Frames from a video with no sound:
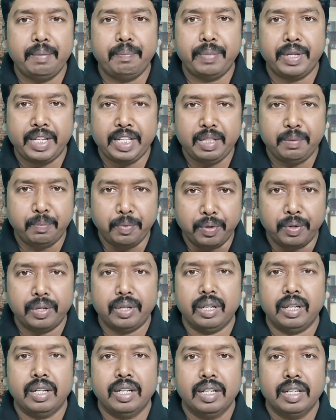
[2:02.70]
প্রেরিত পোল
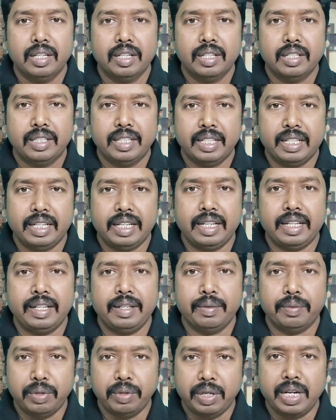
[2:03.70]
তিনি
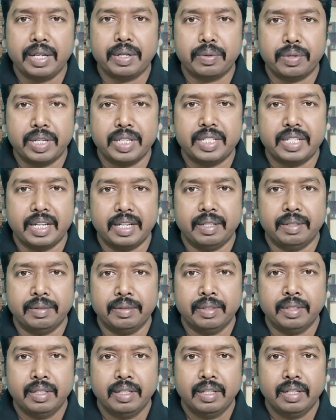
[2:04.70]
উল্লেখ করেছেন
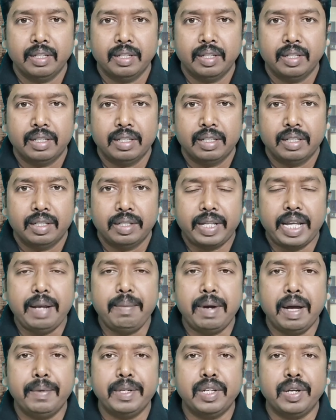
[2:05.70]
তো
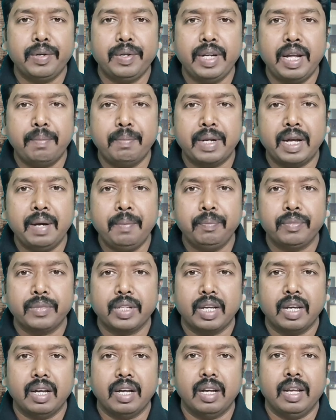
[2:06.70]
এইভাবে যখন আমরা
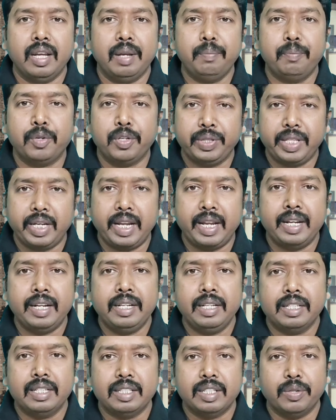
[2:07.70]
এই পত্রের
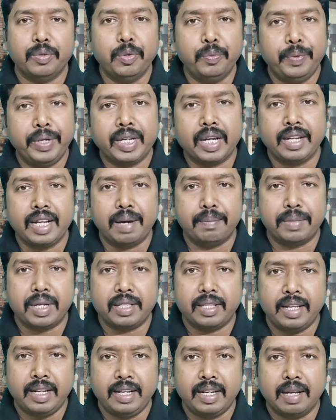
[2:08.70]
রূপরেখাকে আমরা
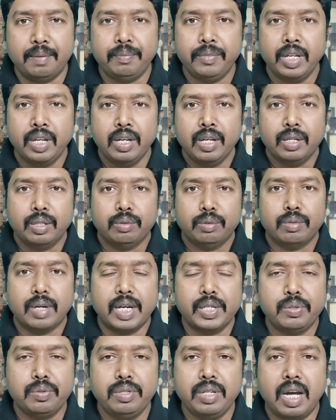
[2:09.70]
দেখলাম তো
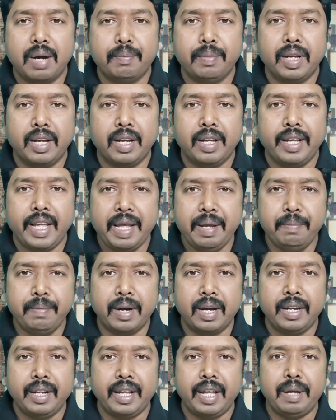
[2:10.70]
আসুন আমরা
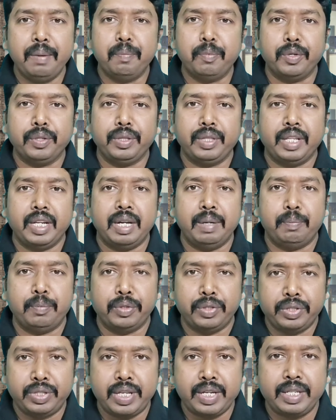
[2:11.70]
এইবার এই পত্রের
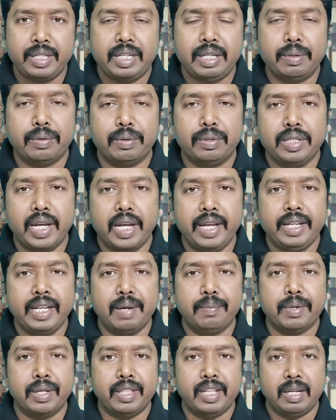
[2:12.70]
প্রত্যেকটি অধ্যায়কে
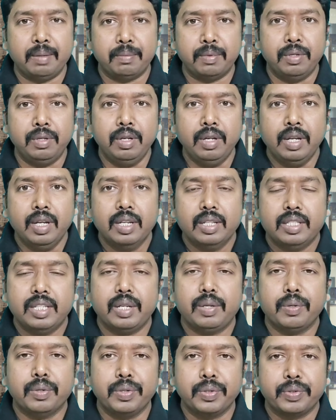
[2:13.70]
আমরা দেখব যে
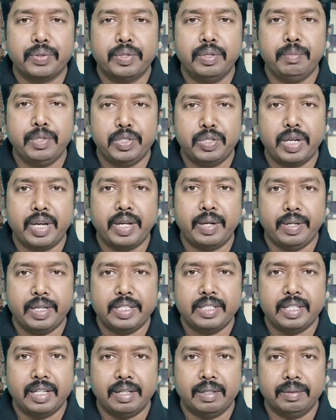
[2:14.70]
কোন কোন বিষয়
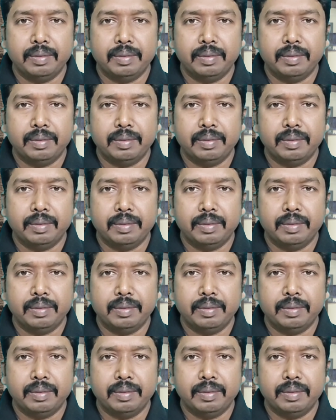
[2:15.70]
রয়েছে